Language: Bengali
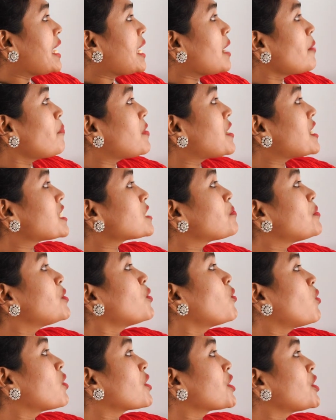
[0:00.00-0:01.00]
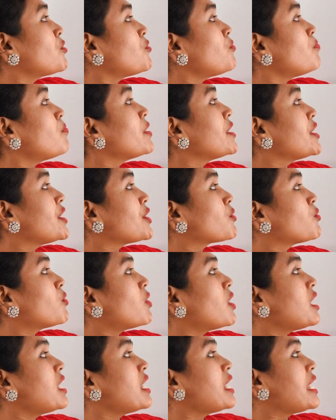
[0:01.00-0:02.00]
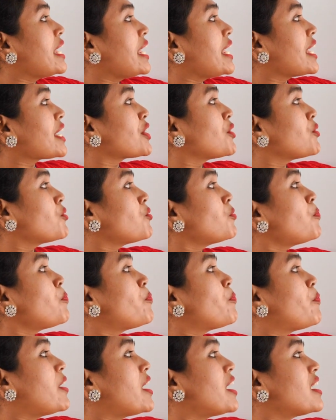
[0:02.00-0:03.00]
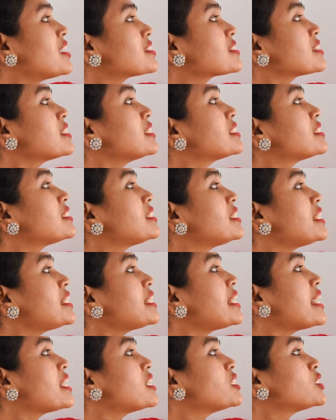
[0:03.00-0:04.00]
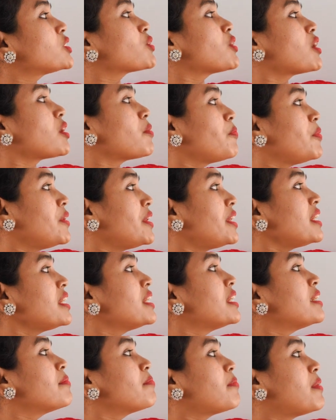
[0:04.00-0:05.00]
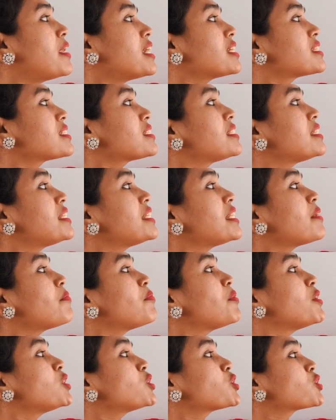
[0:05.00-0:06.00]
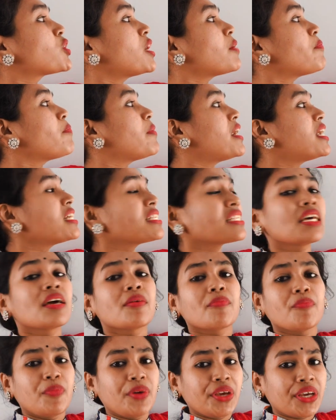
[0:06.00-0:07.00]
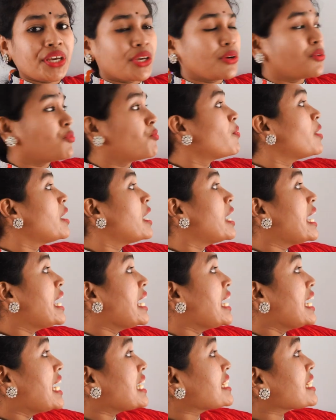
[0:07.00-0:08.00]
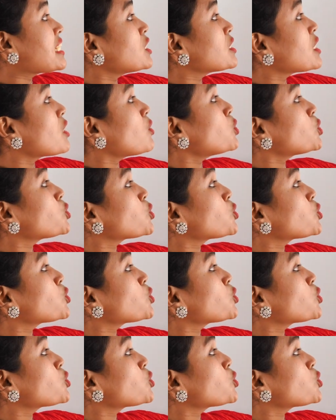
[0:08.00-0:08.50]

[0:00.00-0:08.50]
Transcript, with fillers: এ প্লাস বি হোল কিউব ইকুয়াল এ কিউব প্লাস থ্রি এ স্কোয়ার বি প্লাস থ্রি এ বি স্কোয়ার প্লাস বি কিউব এটা দেখো